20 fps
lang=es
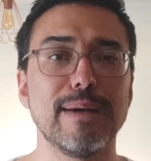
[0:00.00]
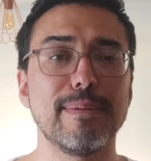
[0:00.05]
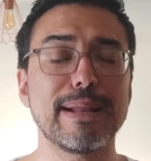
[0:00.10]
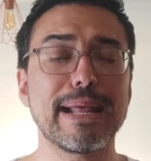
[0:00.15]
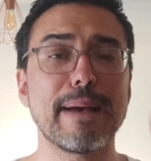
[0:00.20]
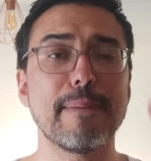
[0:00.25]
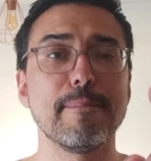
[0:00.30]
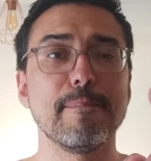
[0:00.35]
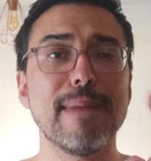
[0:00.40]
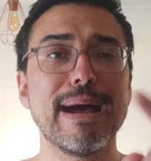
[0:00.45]

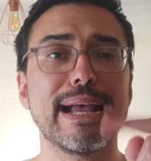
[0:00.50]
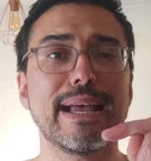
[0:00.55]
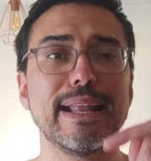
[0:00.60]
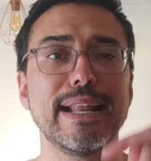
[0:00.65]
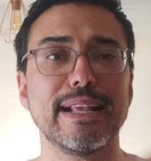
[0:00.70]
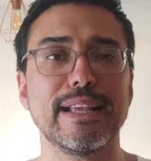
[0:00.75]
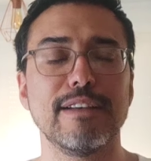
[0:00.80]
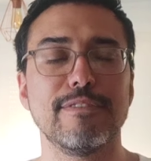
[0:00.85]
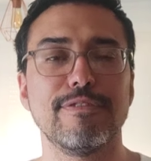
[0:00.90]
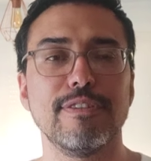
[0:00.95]
Habrá más
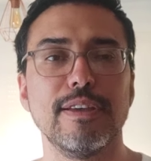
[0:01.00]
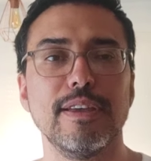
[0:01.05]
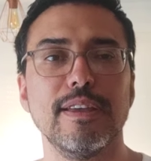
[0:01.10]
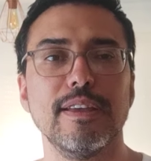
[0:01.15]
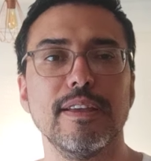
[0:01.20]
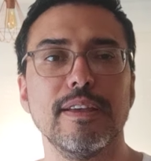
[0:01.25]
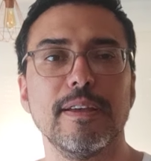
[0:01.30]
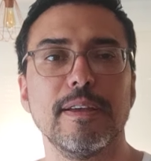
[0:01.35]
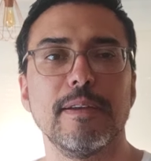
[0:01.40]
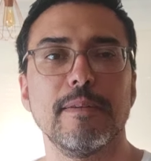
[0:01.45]
Crack
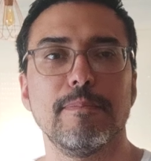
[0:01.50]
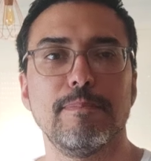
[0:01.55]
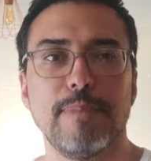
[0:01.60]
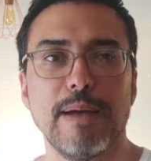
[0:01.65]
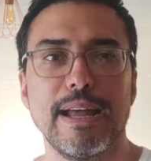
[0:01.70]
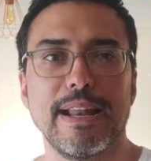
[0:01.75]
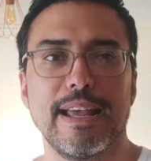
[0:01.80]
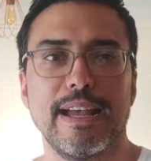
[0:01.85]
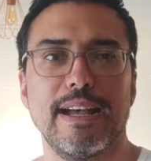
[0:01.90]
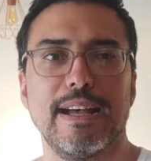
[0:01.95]
Café
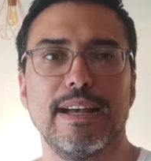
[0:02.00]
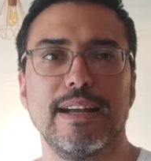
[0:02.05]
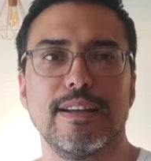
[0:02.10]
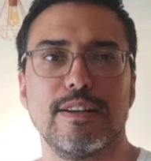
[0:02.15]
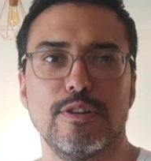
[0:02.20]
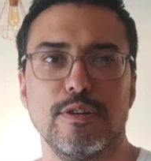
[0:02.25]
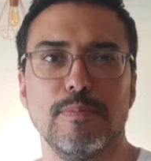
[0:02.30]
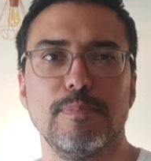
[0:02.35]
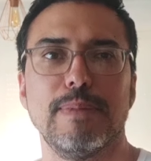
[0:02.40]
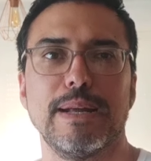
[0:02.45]
para
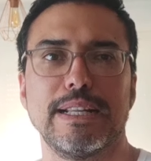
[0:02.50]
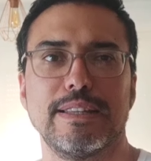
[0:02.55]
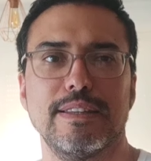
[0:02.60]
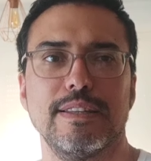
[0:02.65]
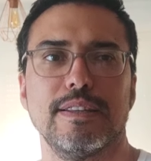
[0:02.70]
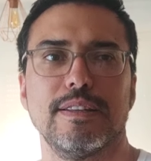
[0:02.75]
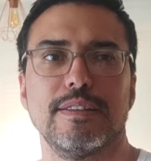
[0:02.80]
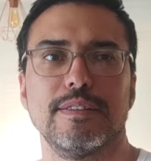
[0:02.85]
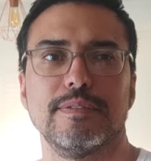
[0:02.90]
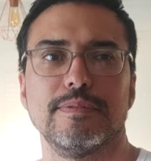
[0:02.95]

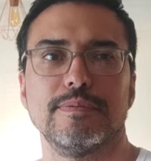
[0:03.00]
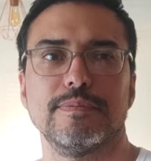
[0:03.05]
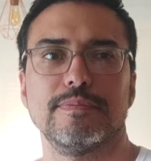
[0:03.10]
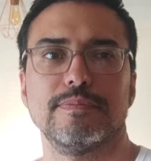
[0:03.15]
compartir.